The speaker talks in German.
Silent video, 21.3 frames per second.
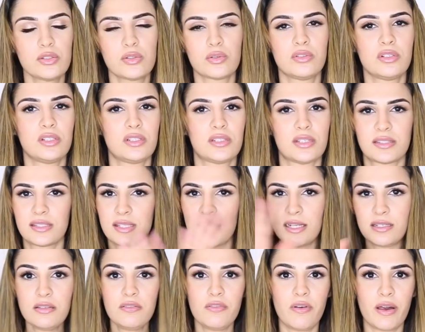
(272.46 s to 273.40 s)
ist so die
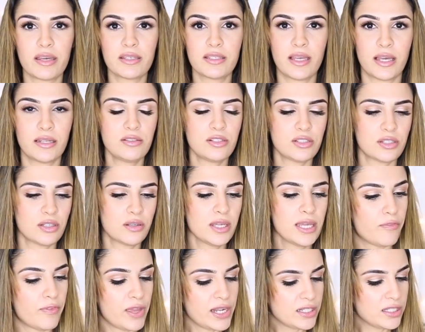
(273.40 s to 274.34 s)
dezente Variante.
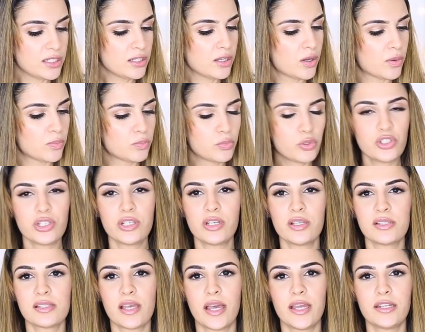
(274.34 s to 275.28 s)
Wenn ihr
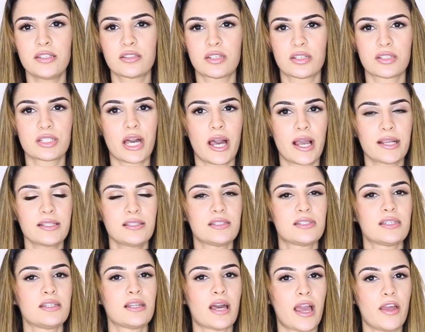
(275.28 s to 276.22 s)
mutiger seid, dann tragt ihr
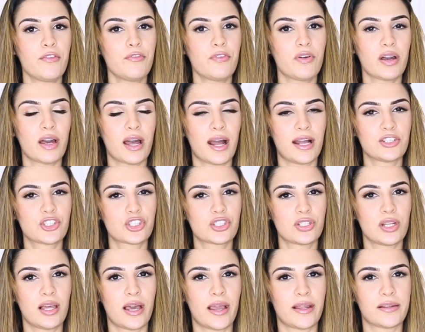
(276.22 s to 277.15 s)
den einfach
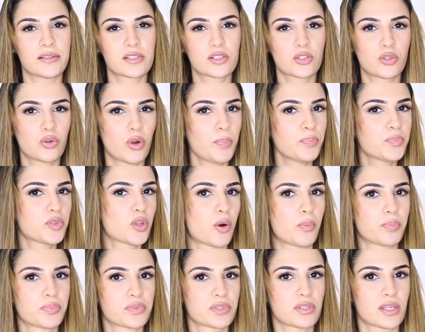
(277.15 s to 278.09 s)
anstelle eines
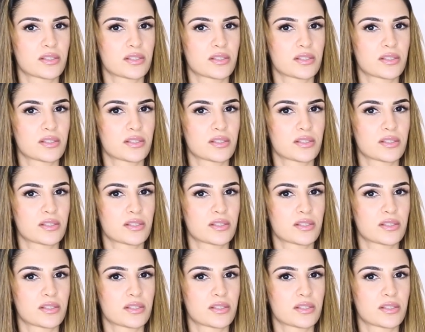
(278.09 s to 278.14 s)
Crop-Tops.